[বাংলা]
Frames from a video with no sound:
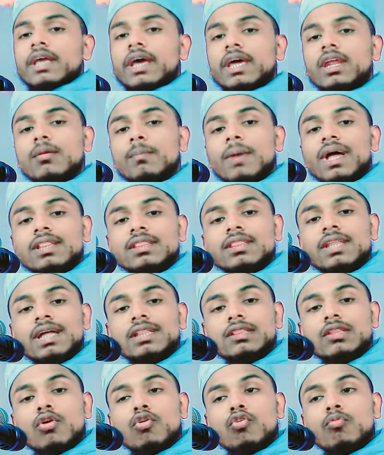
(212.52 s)
আরে বান্দা
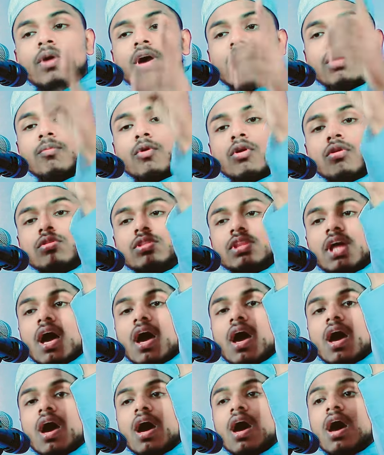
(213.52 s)
তৌবার বড়
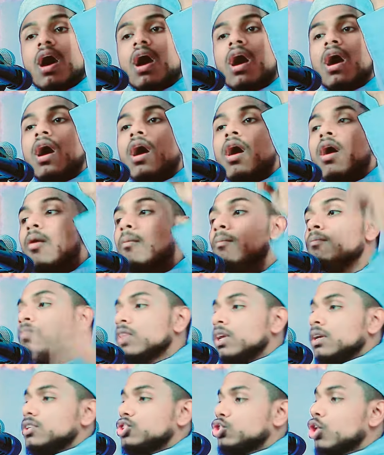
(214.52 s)
দাম
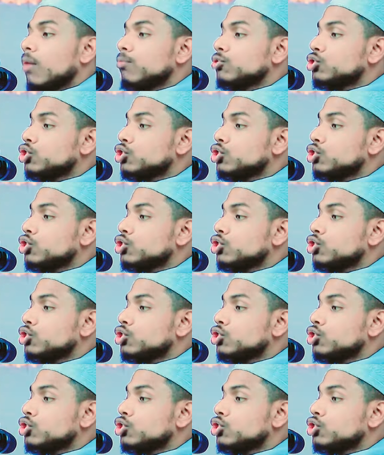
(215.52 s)
সব